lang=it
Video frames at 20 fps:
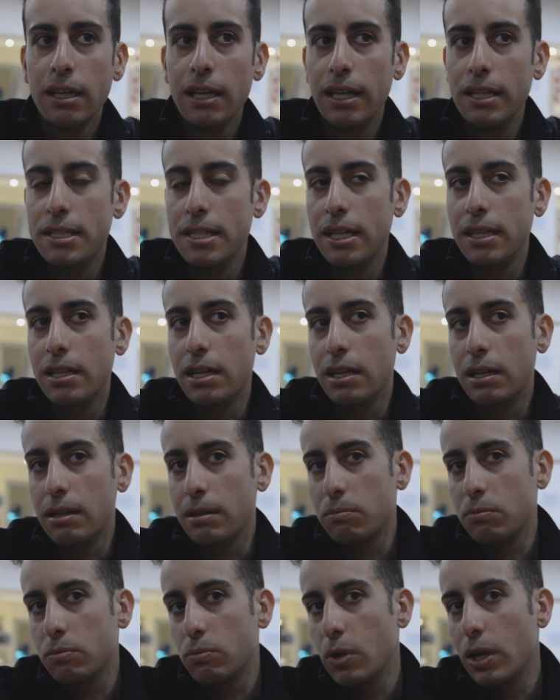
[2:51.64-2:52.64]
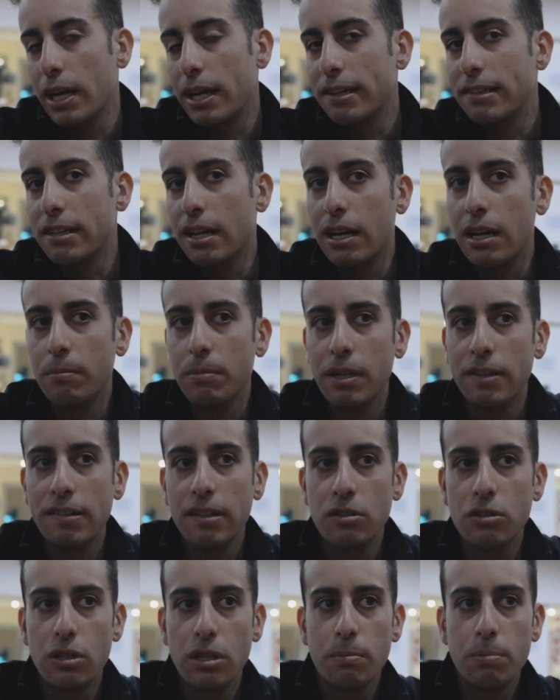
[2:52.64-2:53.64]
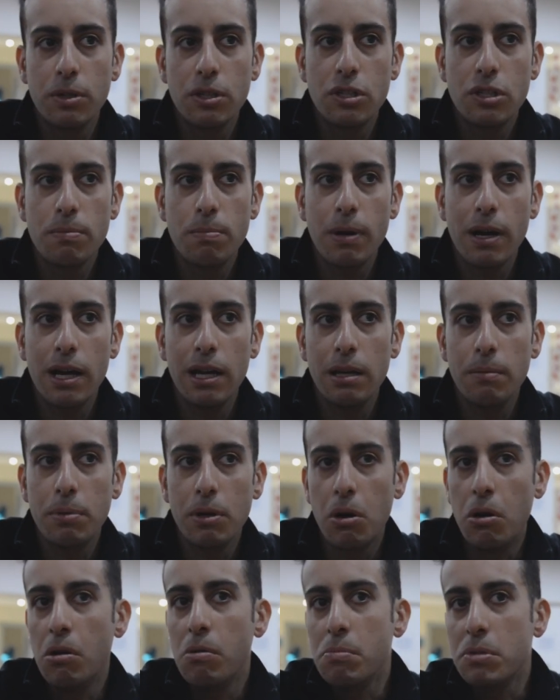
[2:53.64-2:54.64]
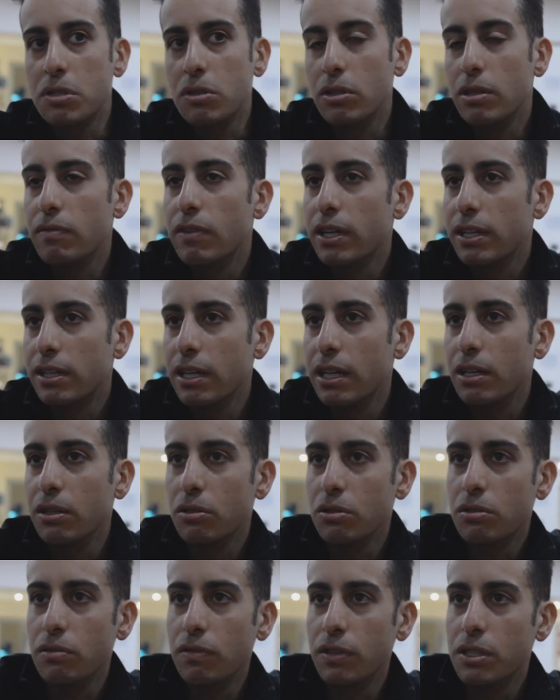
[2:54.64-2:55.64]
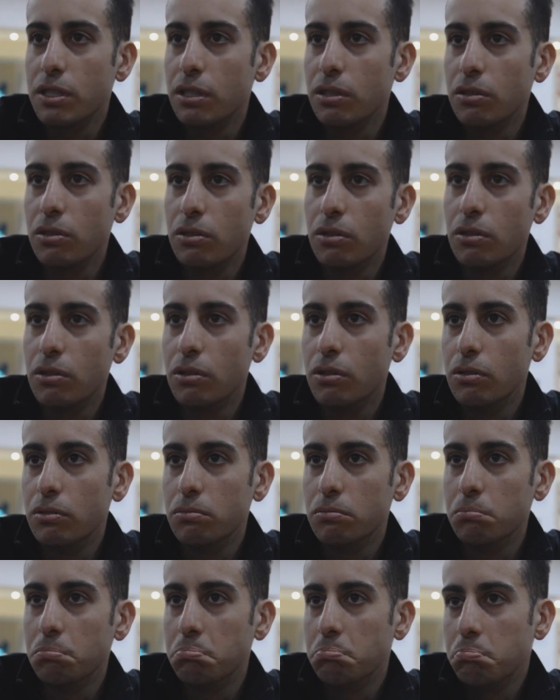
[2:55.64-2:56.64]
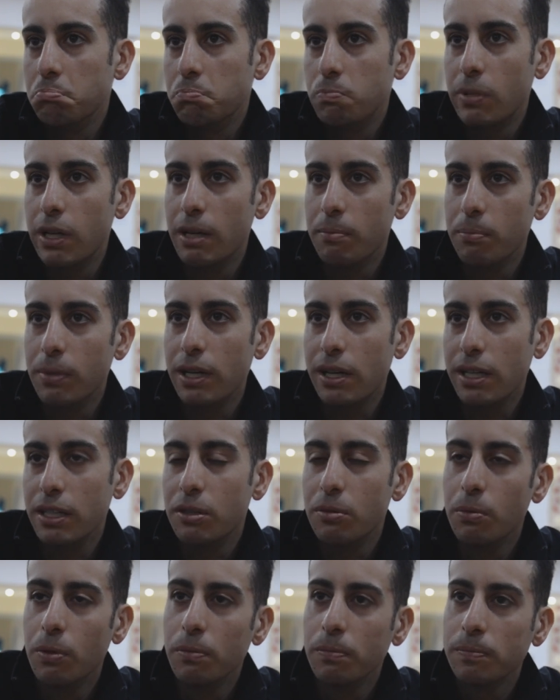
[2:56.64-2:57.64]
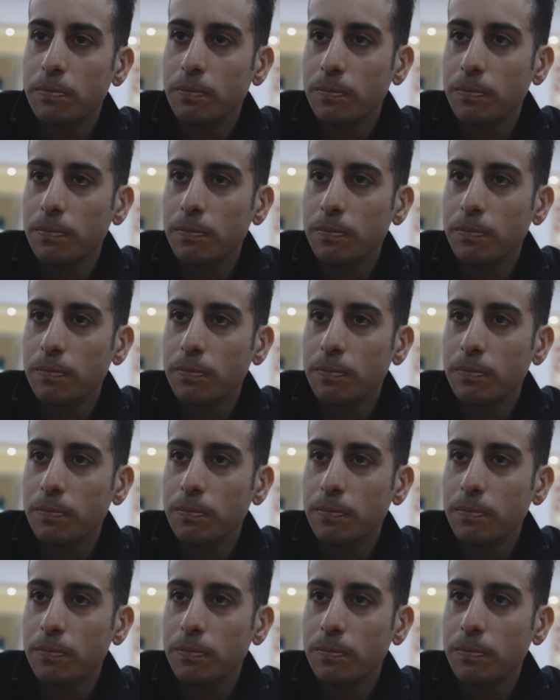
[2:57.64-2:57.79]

eccetera, quella che sarà la mia stagione principale, però mi sto divertendo, sto facendo un gran bel ritmo.